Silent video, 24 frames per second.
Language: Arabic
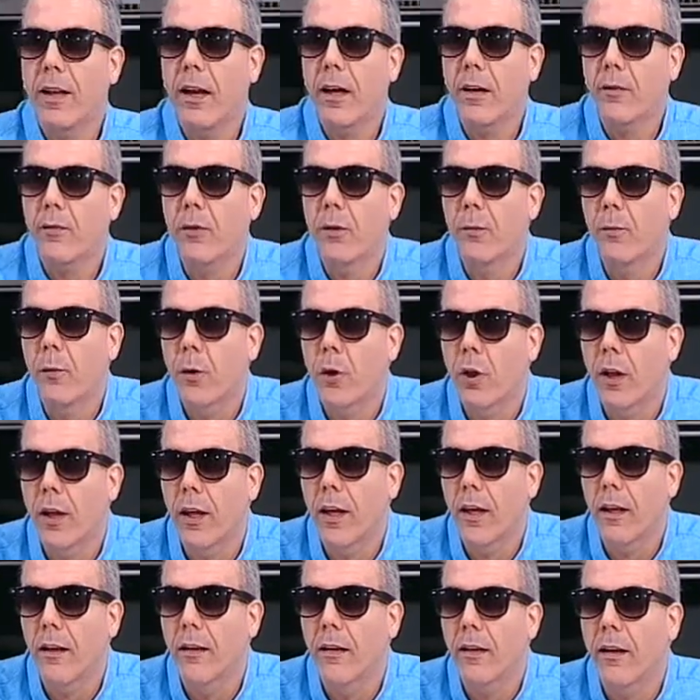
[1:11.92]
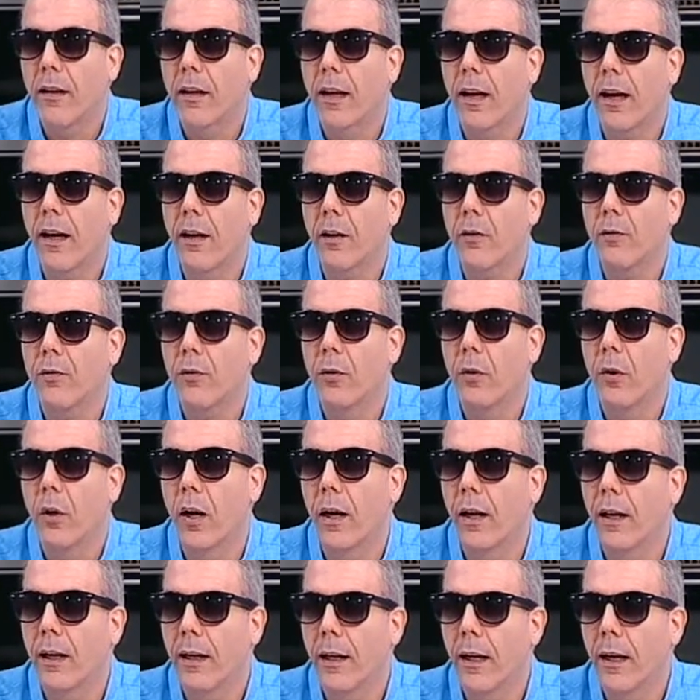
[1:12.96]
بدي أعرف المشاهدين يعرفوا
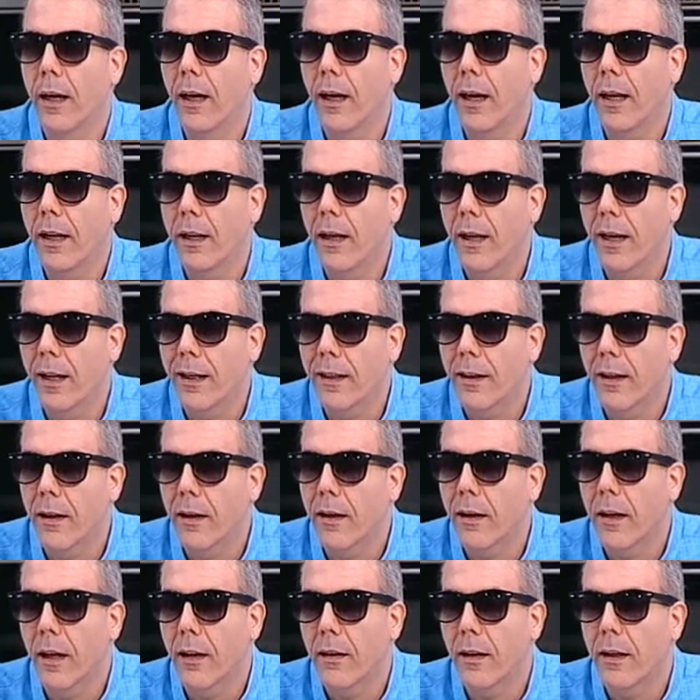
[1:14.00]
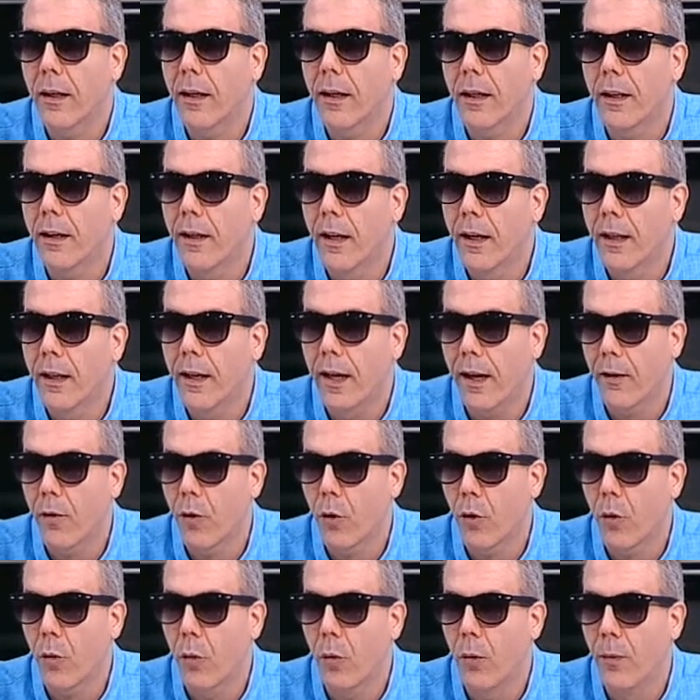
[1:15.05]
آه، هيدي الرياضة هي كناية عن
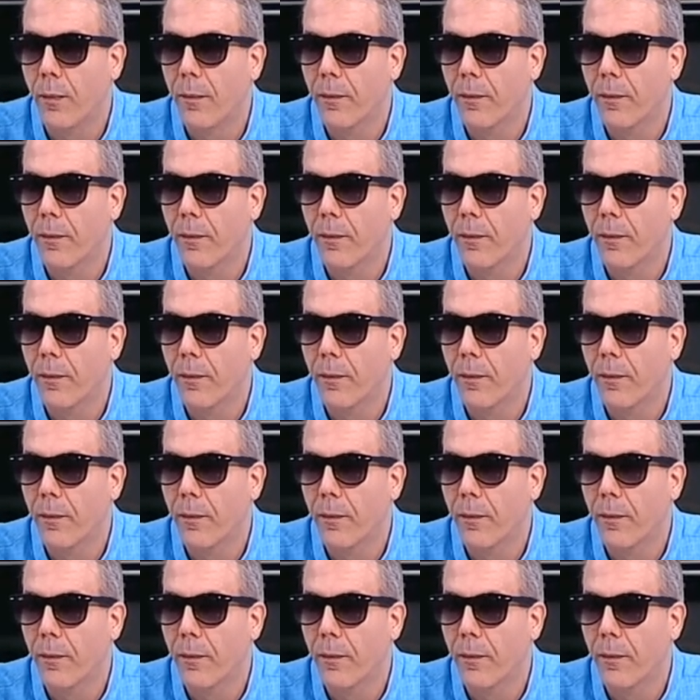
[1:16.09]
شو